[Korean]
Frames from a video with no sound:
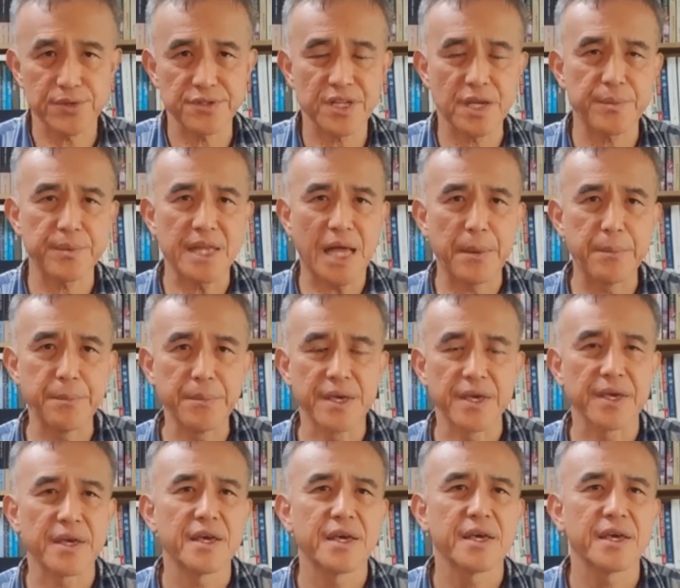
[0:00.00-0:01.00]
그 다음에
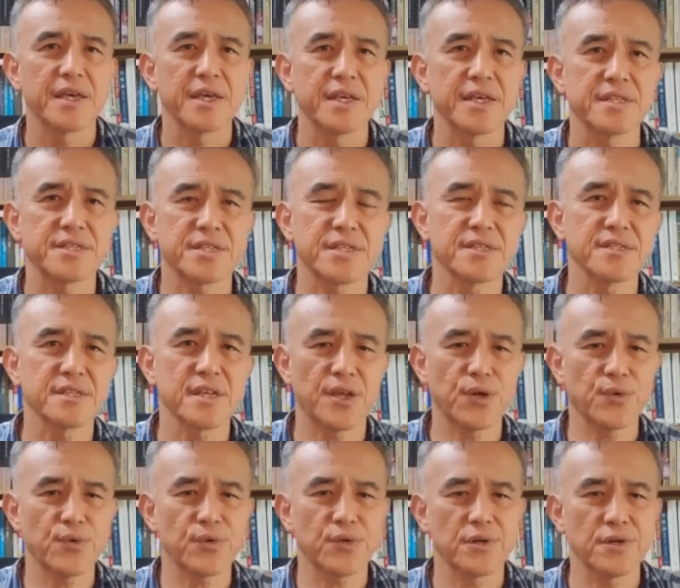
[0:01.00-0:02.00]
남미 이
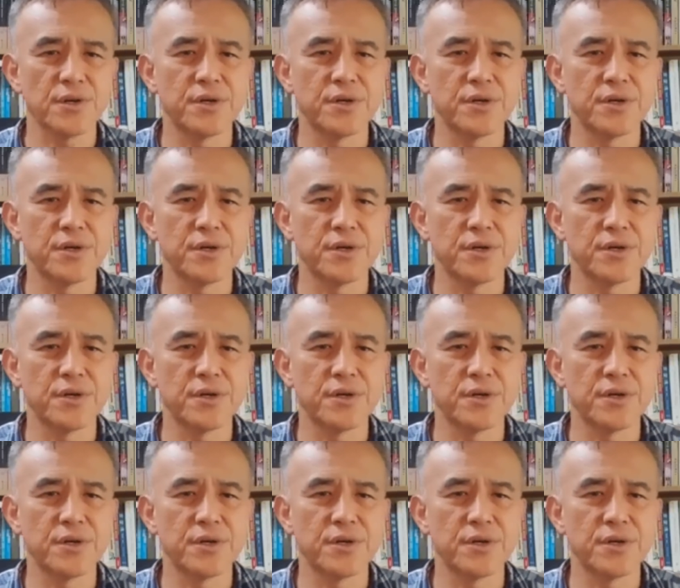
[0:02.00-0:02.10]
신대륙